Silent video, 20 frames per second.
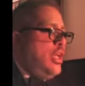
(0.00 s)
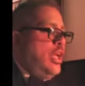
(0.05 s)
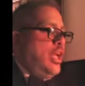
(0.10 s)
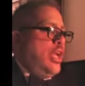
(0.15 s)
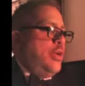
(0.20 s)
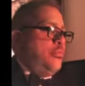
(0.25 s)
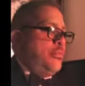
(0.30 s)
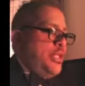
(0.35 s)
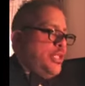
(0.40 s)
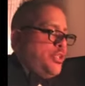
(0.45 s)

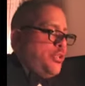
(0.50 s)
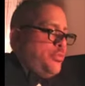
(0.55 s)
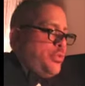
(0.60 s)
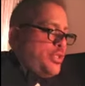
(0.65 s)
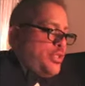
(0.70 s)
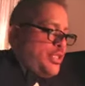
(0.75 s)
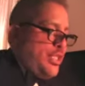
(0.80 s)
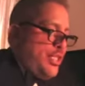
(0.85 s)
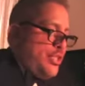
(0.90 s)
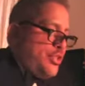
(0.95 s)
En
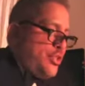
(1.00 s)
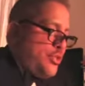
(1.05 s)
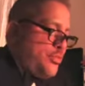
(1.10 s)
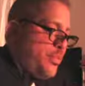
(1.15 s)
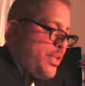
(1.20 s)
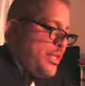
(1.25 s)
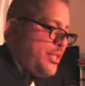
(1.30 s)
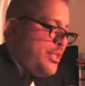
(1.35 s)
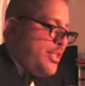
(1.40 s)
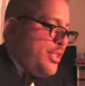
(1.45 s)

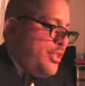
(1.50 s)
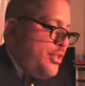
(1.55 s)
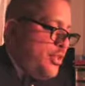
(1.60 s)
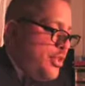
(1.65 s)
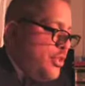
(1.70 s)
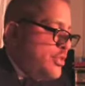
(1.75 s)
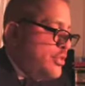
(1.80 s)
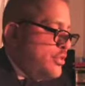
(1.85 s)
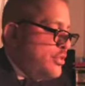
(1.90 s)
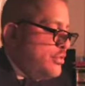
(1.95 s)

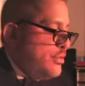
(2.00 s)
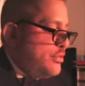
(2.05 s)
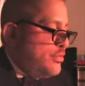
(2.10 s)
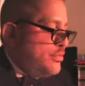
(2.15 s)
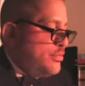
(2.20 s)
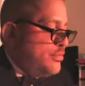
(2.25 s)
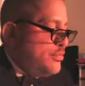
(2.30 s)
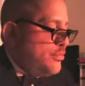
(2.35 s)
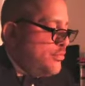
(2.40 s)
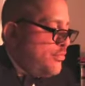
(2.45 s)
1922
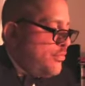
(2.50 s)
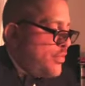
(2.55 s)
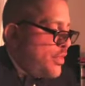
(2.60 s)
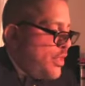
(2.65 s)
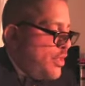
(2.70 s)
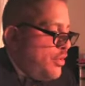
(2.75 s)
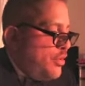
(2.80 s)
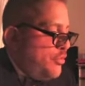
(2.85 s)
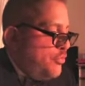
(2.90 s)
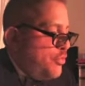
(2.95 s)

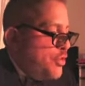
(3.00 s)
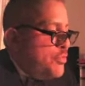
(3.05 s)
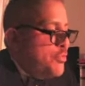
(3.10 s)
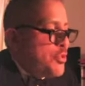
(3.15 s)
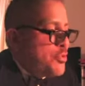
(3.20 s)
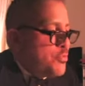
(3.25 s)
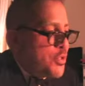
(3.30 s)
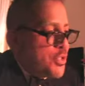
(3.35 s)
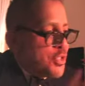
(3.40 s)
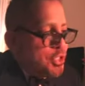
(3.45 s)

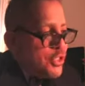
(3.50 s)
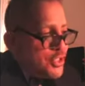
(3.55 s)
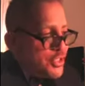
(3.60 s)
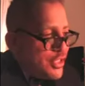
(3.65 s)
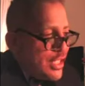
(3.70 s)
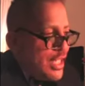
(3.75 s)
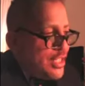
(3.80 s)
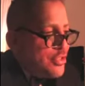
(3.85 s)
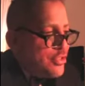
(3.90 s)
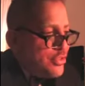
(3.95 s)
fuimos por dos
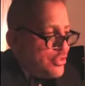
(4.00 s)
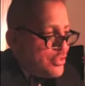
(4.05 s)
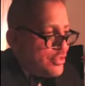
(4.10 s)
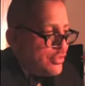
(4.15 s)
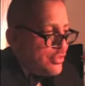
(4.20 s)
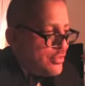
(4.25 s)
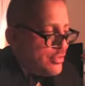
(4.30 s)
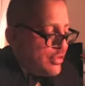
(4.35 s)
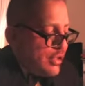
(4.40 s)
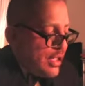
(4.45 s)
años
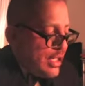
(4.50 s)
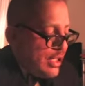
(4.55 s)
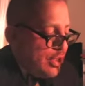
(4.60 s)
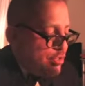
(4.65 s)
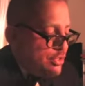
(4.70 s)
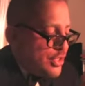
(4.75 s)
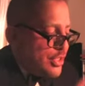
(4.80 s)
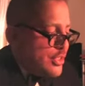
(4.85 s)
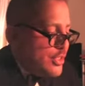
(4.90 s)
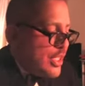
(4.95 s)
a
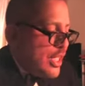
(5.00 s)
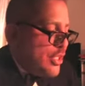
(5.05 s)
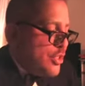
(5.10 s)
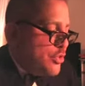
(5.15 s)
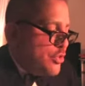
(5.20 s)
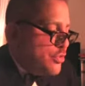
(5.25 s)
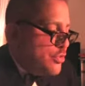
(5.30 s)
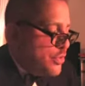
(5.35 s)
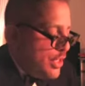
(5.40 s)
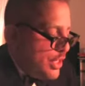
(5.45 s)
los
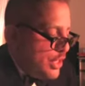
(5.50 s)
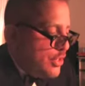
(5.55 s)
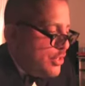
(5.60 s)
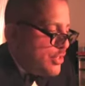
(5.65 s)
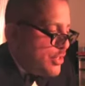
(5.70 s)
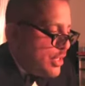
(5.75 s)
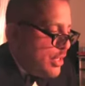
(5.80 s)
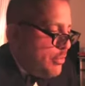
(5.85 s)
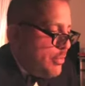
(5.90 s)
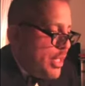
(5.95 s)
Estados
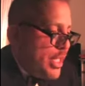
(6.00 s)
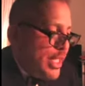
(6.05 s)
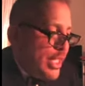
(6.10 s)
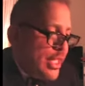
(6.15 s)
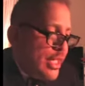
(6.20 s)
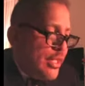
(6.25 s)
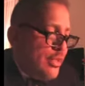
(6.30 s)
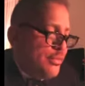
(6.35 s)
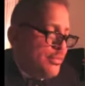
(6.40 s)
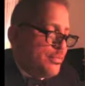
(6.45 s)
Unidos de
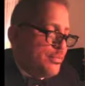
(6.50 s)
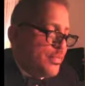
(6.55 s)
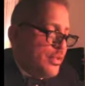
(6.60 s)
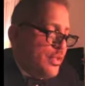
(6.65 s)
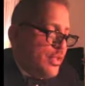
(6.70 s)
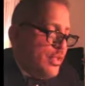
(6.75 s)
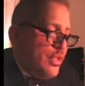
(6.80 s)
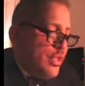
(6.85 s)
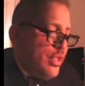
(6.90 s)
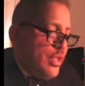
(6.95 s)
América
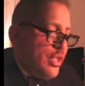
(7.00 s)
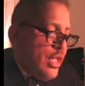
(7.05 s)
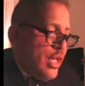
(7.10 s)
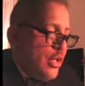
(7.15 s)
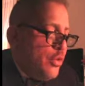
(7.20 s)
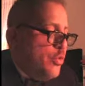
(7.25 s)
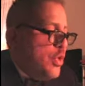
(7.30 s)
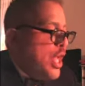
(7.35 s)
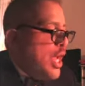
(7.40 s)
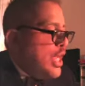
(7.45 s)

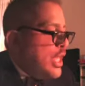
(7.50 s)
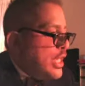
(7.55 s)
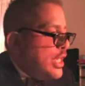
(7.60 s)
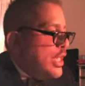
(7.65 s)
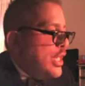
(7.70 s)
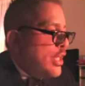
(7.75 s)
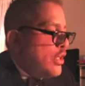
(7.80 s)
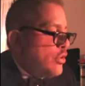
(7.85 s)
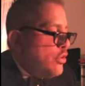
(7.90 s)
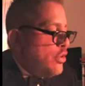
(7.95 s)
en una
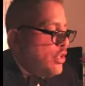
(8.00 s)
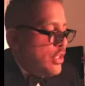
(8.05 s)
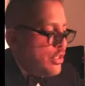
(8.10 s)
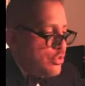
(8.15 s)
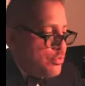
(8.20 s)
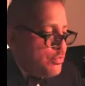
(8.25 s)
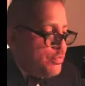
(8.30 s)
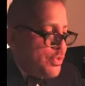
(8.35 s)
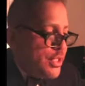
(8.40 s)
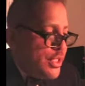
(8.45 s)
gira con el
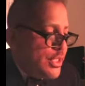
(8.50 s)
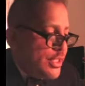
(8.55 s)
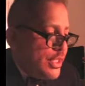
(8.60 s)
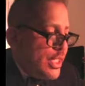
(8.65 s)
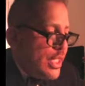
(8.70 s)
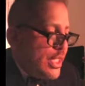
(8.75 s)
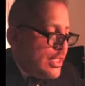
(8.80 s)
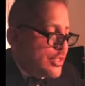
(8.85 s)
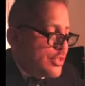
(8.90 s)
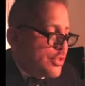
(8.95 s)
grupo de
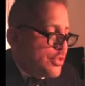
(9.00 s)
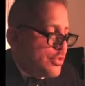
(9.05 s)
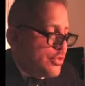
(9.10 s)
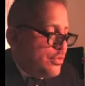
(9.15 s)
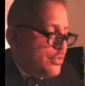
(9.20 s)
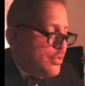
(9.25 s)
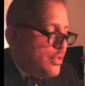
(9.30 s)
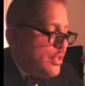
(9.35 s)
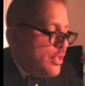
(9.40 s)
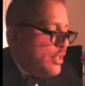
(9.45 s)

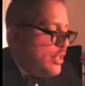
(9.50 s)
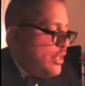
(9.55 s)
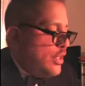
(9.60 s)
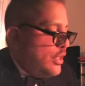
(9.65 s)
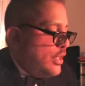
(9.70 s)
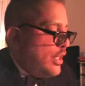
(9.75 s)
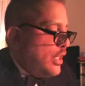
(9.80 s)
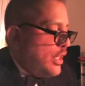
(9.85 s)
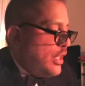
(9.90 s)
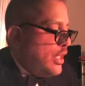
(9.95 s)
teatro
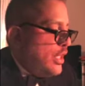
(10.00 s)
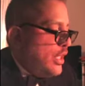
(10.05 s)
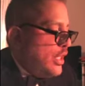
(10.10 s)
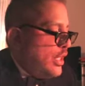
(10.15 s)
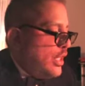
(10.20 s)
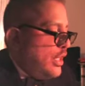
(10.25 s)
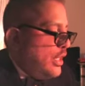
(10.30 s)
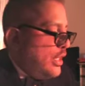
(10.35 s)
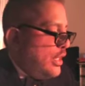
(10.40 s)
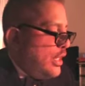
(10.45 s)
de,
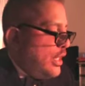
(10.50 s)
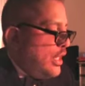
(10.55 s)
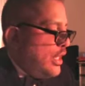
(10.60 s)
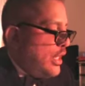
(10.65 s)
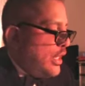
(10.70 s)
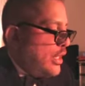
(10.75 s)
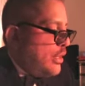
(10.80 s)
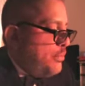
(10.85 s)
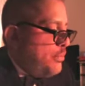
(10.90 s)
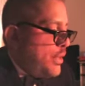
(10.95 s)

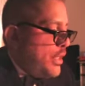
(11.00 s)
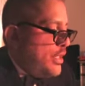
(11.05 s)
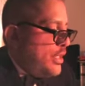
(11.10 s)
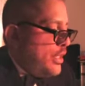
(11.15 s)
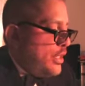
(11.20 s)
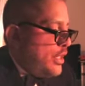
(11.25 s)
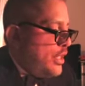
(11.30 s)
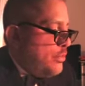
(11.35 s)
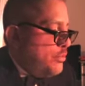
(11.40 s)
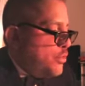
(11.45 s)
la
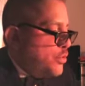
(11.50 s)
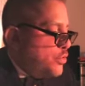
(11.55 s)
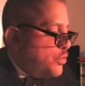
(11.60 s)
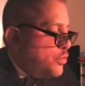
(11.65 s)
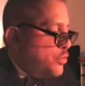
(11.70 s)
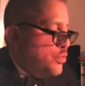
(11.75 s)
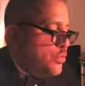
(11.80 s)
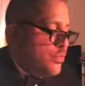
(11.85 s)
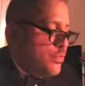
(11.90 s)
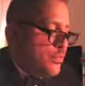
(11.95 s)
campaña en
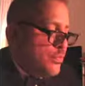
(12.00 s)
Moscú,